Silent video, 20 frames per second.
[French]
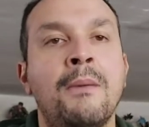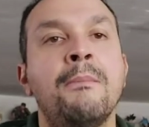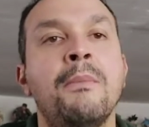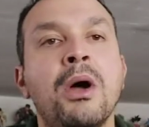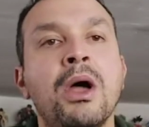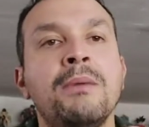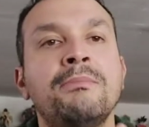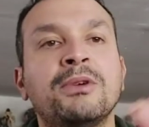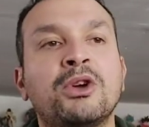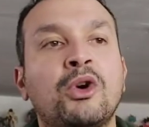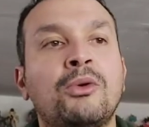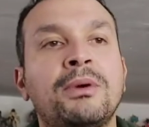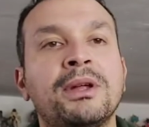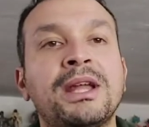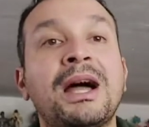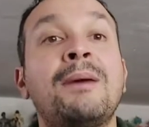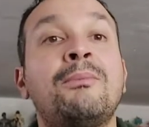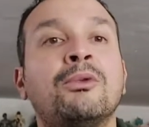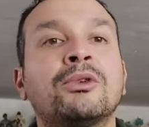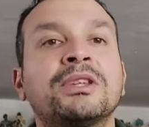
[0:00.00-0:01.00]
mais
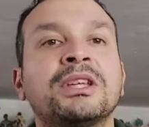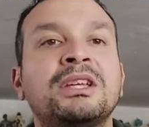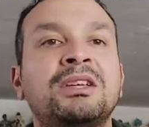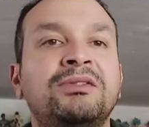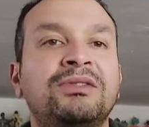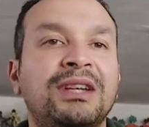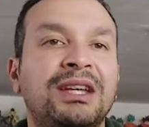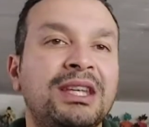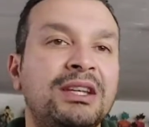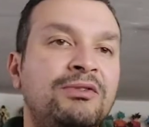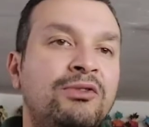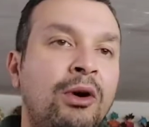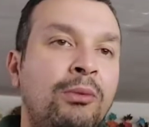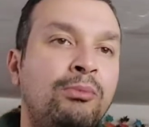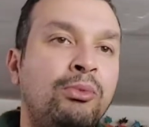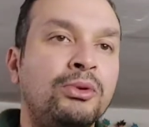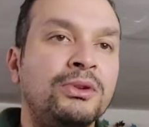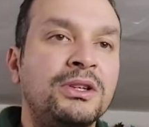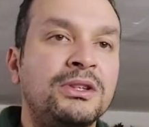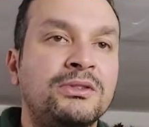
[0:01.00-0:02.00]
Micromania a montré qu'il faisait un
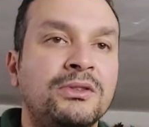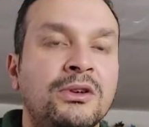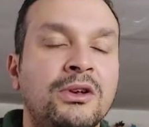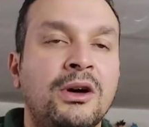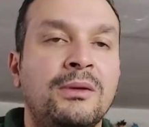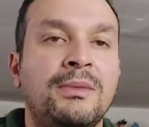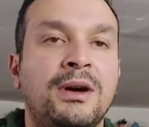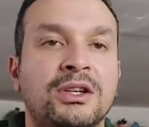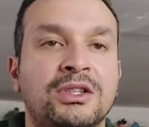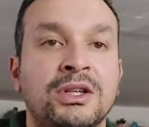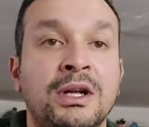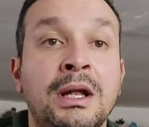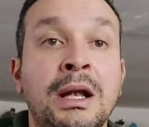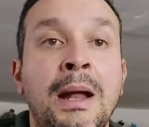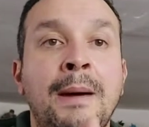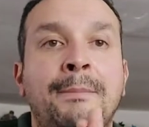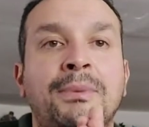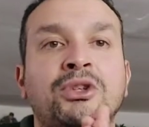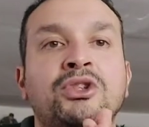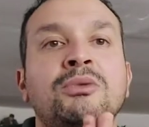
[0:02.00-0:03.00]
effort pour descendre leur marge.
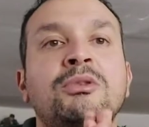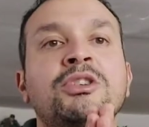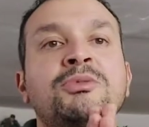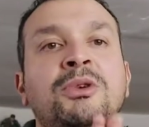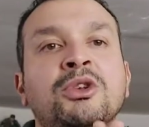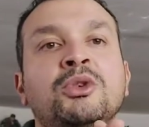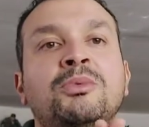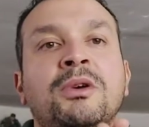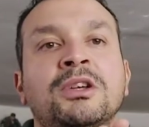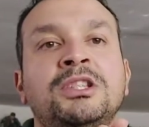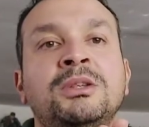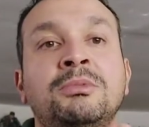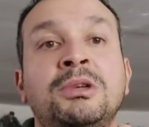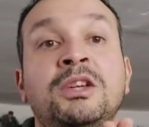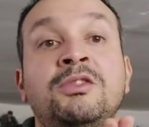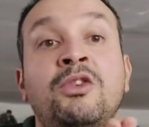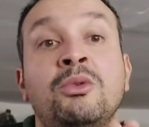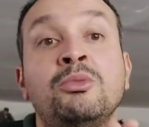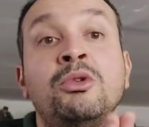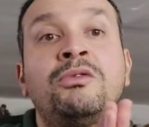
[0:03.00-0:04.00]
Parce que moi, je pars du principe
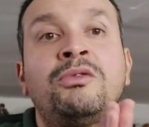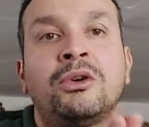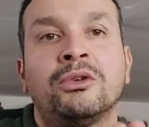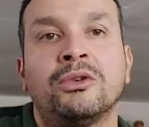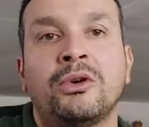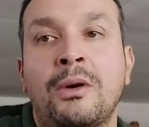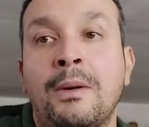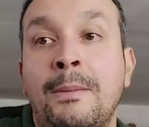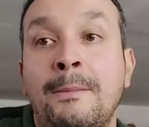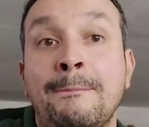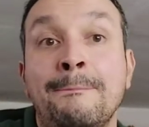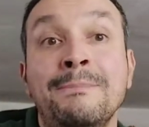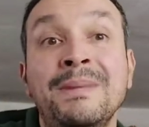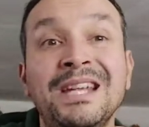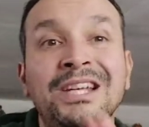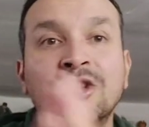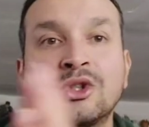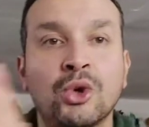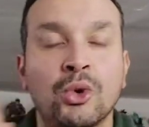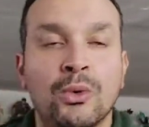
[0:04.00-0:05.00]
qu'il vaut mieux vendre
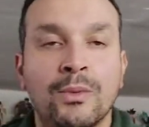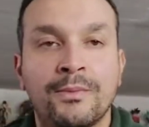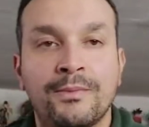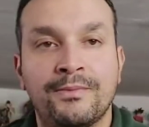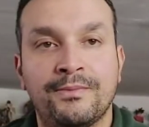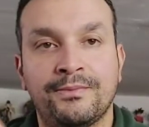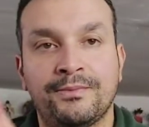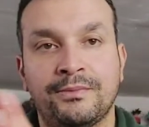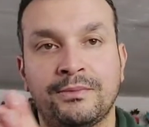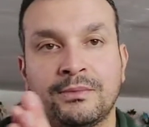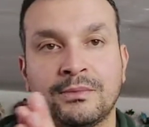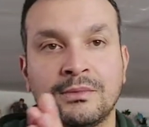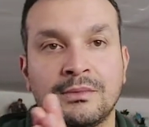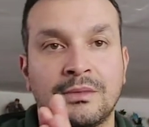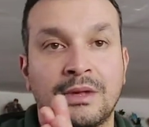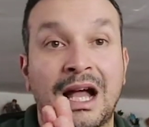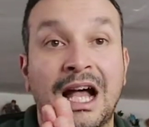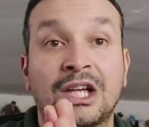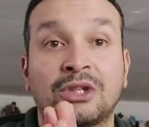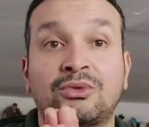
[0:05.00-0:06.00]
1000 jeux
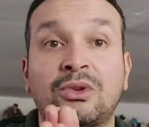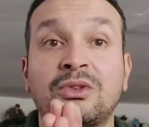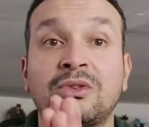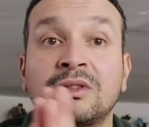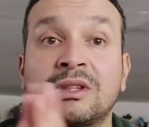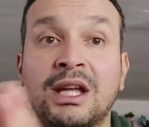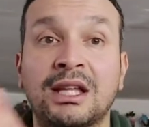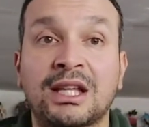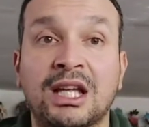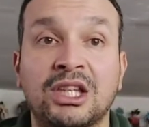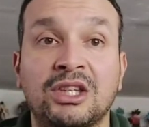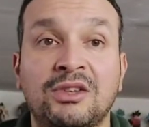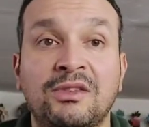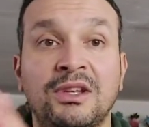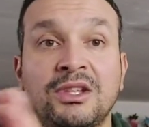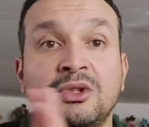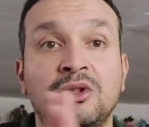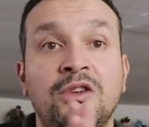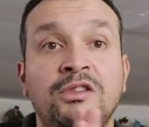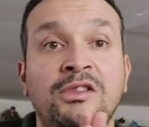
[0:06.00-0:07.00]
à
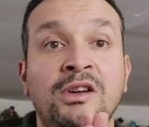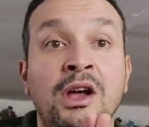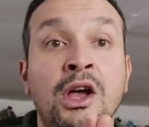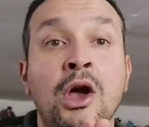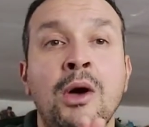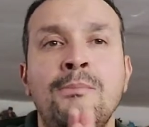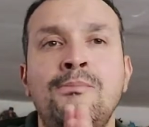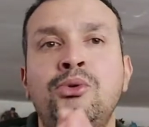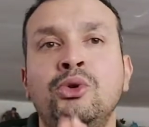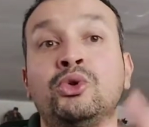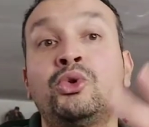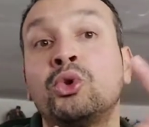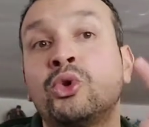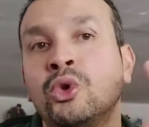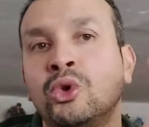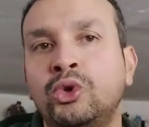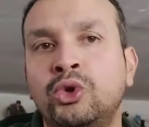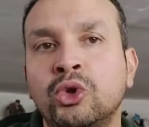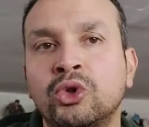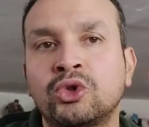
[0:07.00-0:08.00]
64,99 plutôt
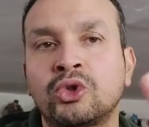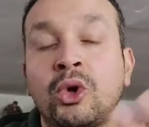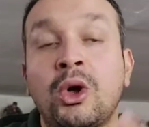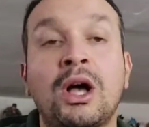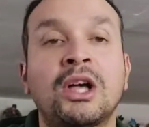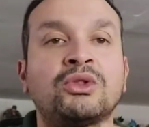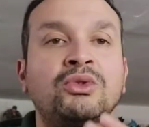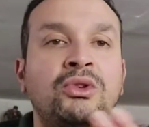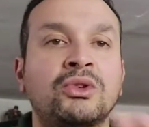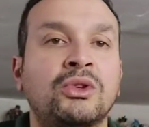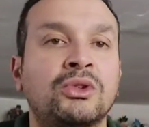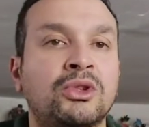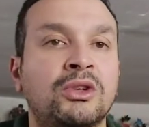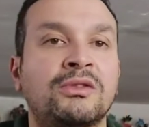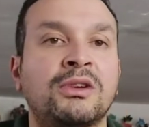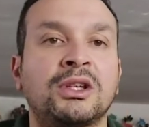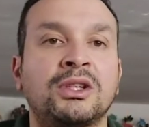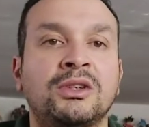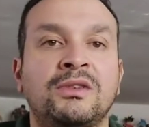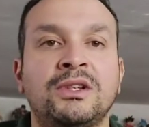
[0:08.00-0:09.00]
que 200 à
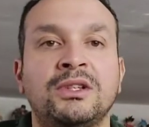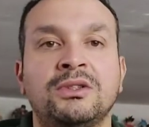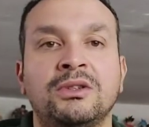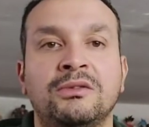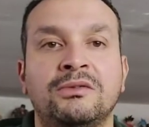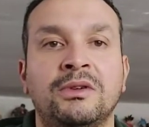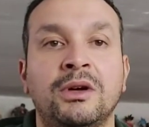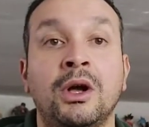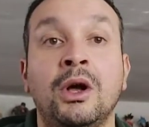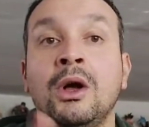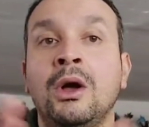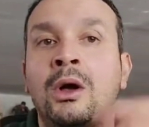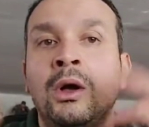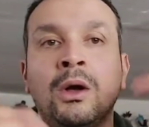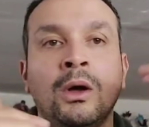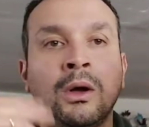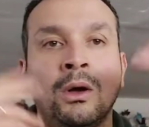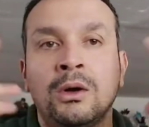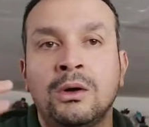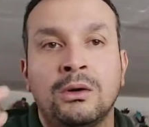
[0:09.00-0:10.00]
69,99.
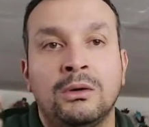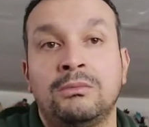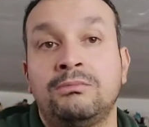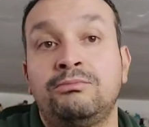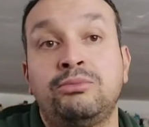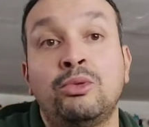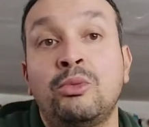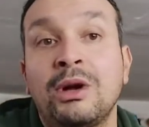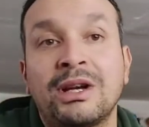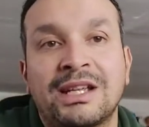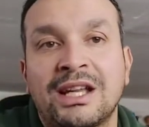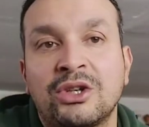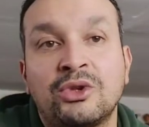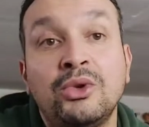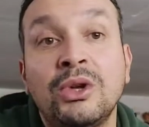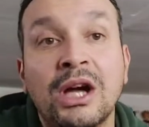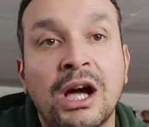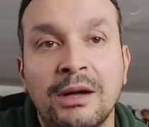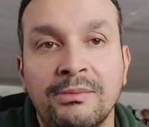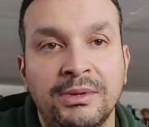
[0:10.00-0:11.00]
Pour moi, le
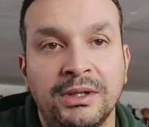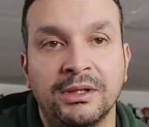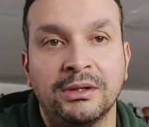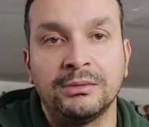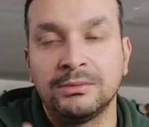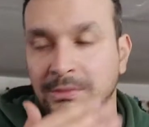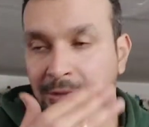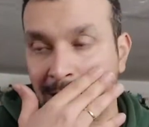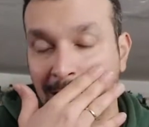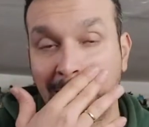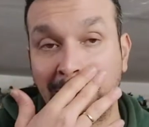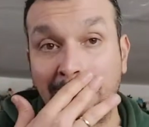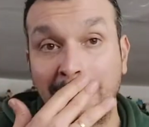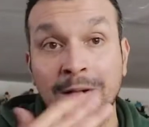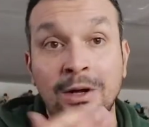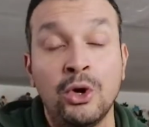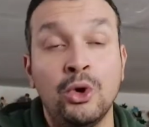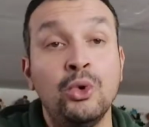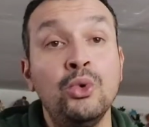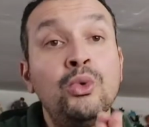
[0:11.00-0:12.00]
calcul est rapide, hein d'accord
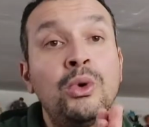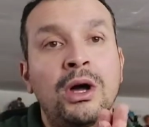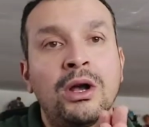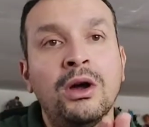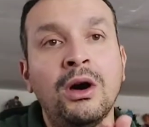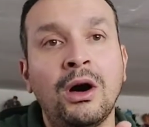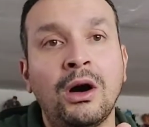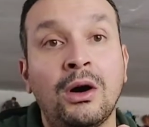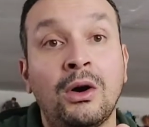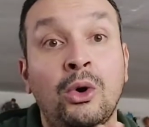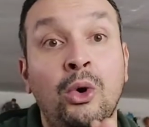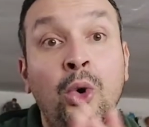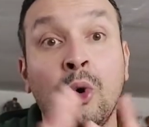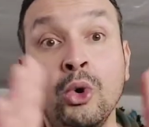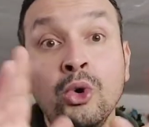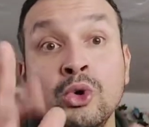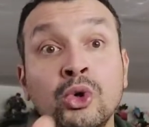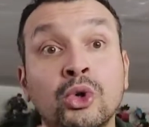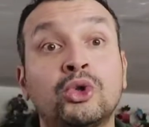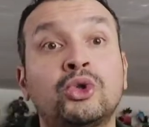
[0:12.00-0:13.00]
Ou alors,
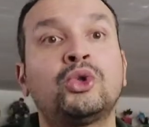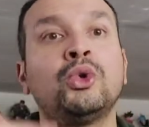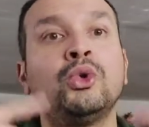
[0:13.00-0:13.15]
une autre